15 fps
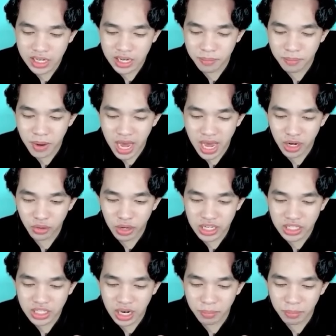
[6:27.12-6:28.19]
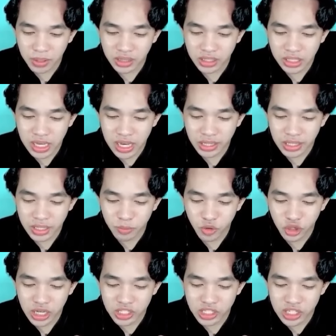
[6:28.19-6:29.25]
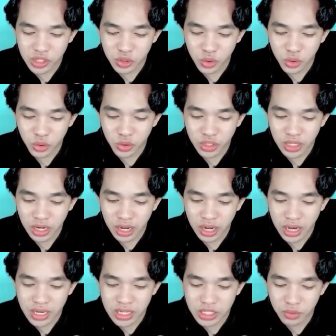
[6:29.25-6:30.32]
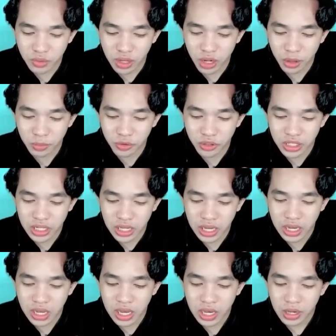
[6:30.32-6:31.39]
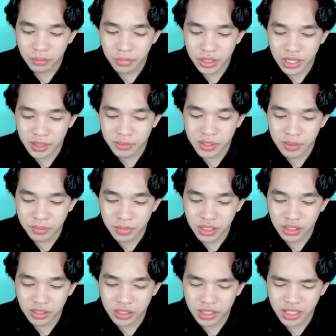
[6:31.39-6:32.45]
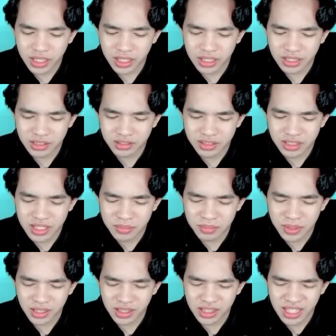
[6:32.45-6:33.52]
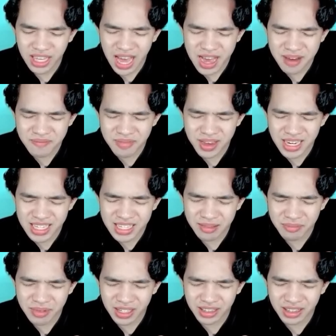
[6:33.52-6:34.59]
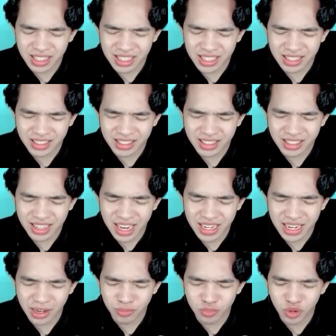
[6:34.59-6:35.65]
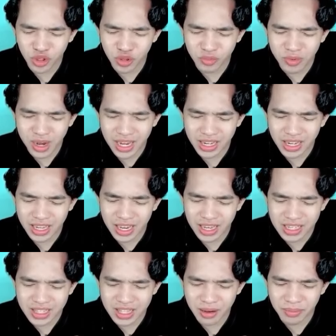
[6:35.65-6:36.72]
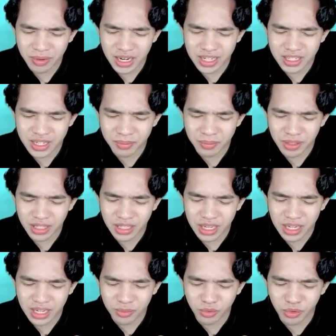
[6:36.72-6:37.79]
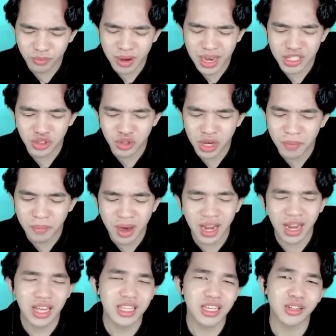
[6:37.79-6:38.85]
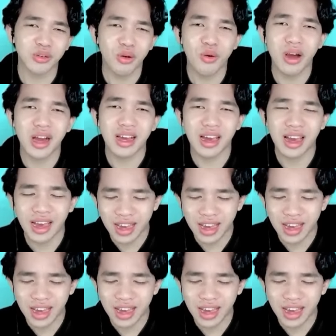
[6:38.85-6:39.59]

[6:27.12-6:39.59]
ini baru SCP 3000 yang sesungguhnya guys walaupun dia mirip seperti seperti apa ini seperti kadal purba ini guys tapi ini SCP 3000 masuk kepalanya doang